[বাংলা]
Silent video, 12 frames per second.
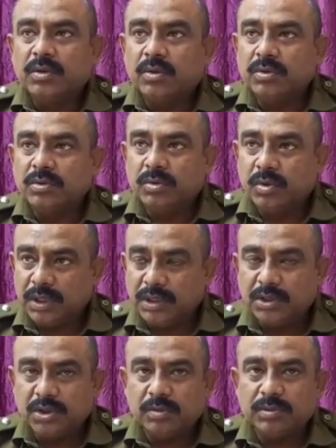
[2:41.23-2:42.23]
তখন ধরেই
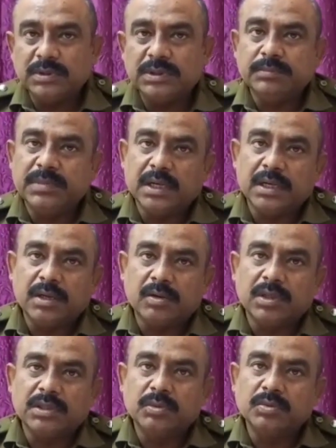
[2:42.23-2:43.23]
নিতে হবে যে বিড়ালটা
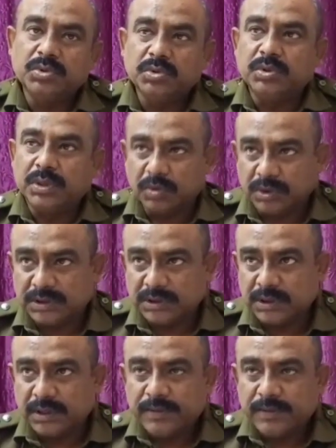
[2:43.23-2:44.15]
অনেকটা উঁচুতে রয়েছে